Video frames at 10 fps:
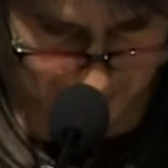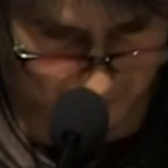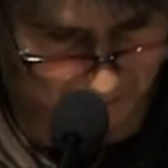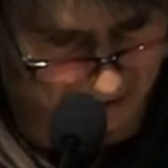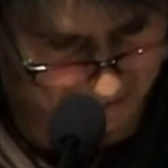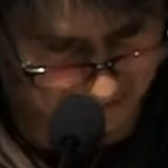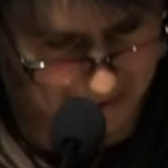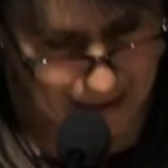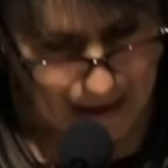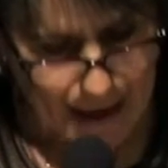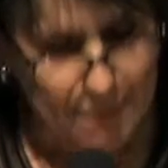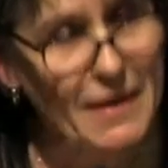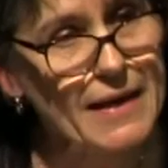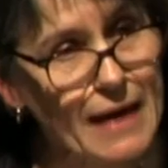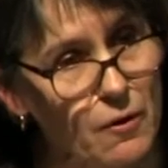je viens de parler,
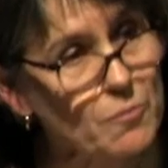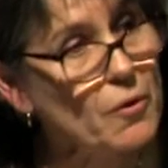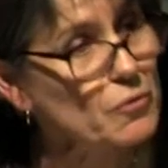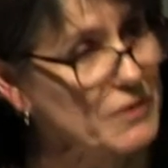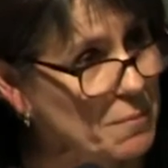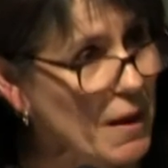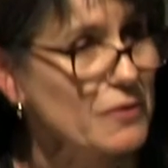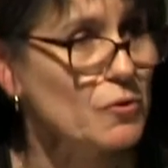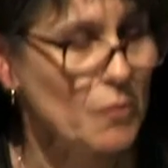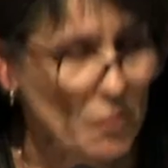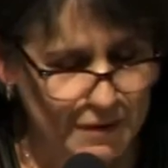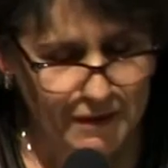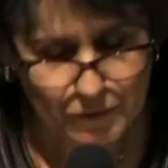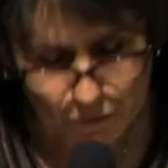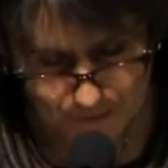mais également le département
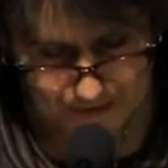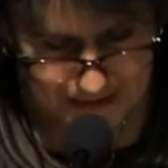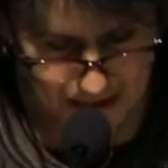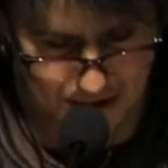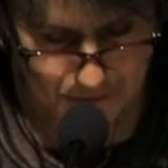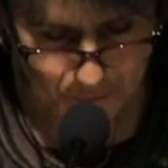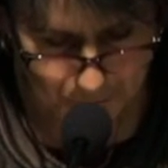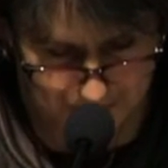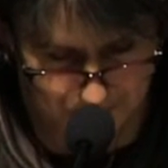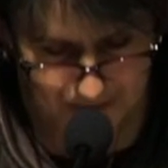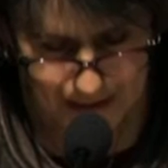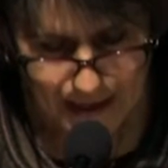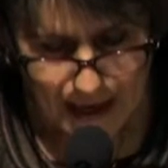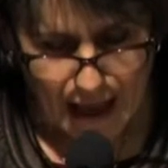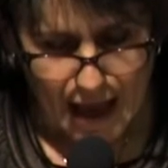bien sûr des archives privées,
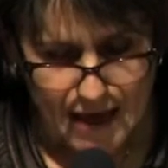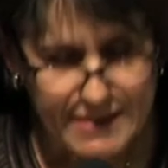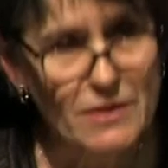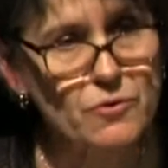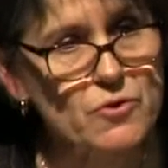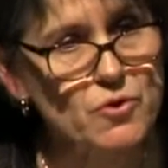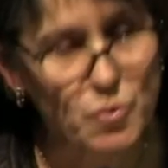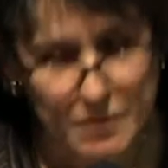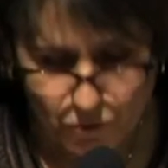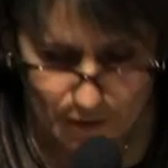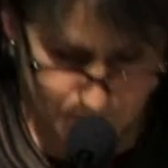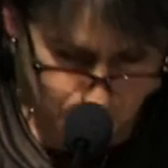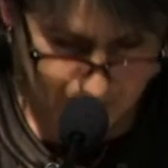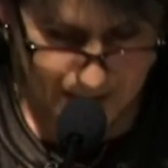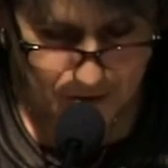ainsi que celui de
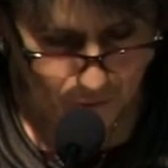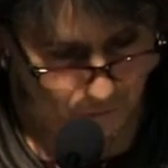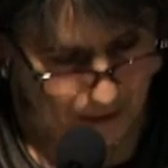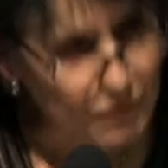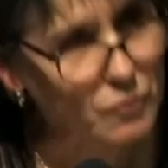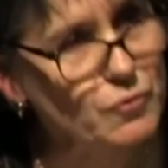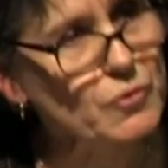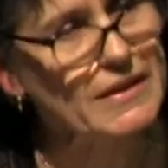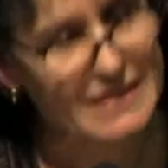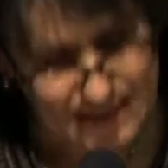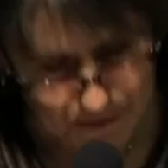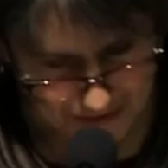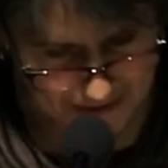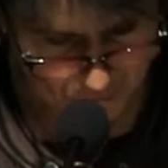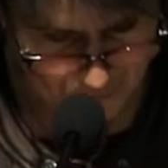l'éducation, de la culture et des
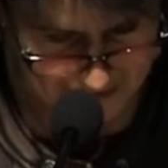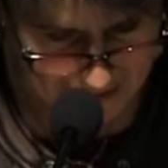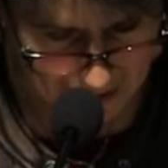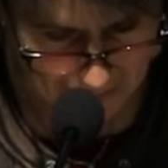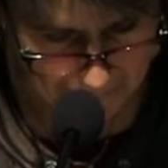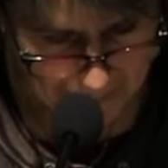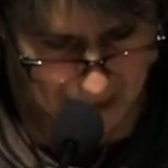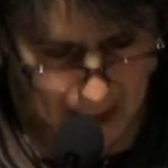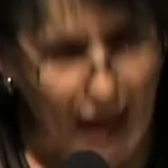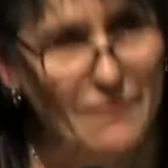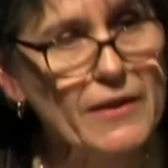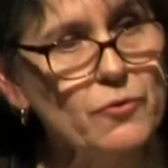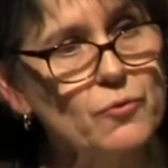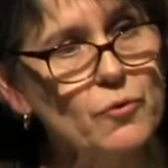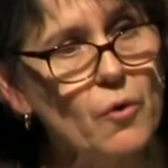affaires sociales,
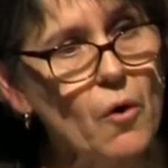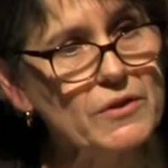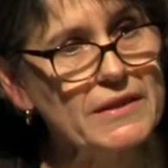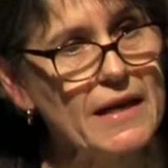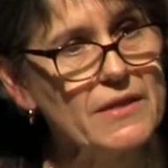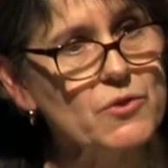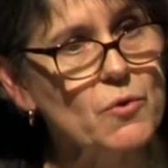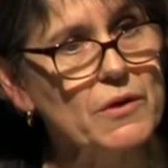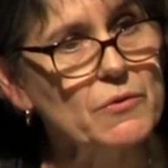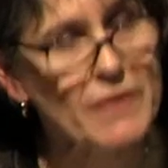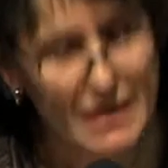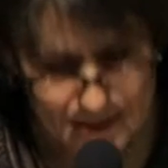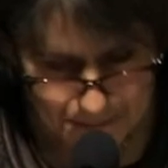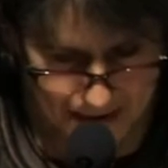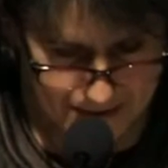avec une coordination et une
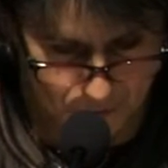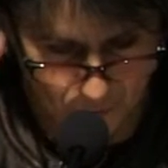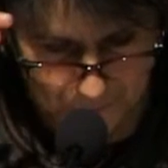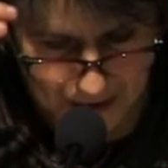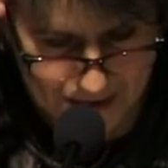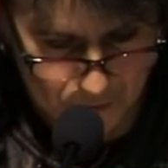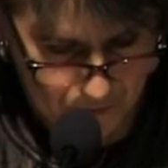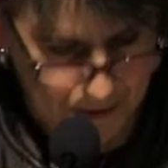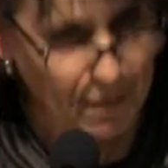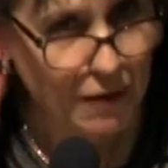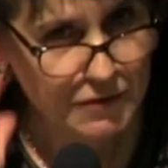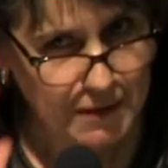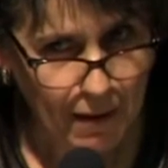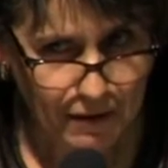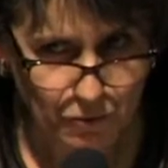animation assurées par le
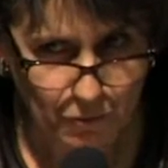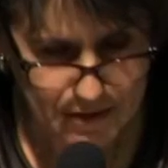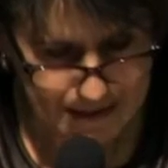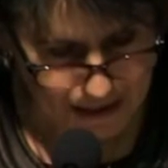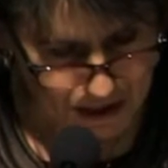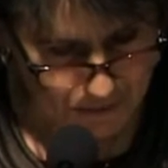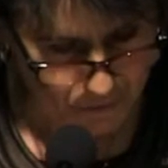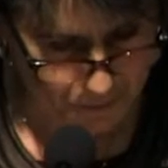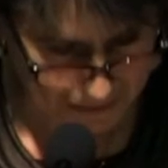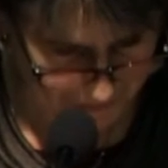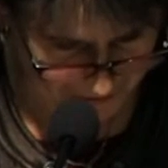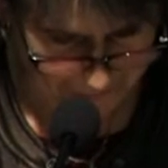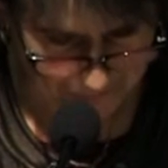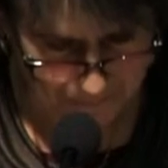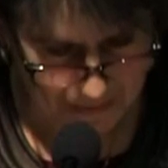département des archives privées.